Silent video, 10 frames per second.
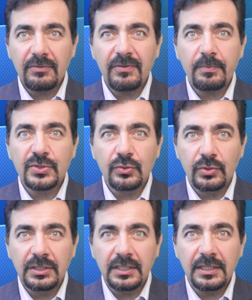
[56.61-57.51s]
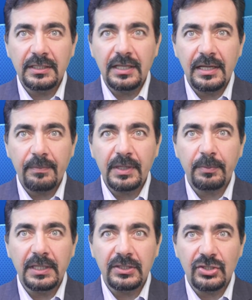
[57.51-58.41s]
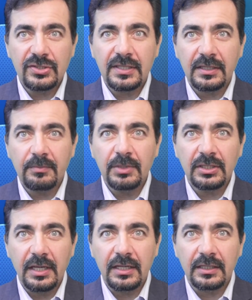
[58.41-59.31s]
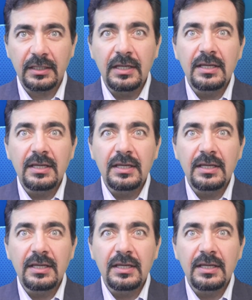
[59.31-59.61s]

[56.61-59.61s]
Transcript: в абсурдных и нелепых политических комментариях,